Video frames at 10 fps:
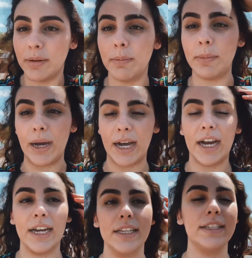
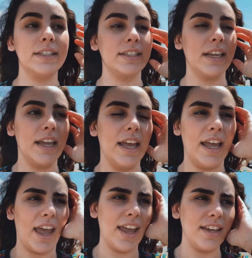Mas
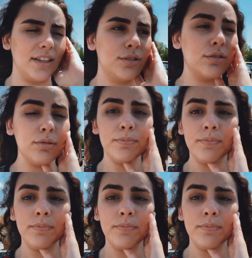é isso.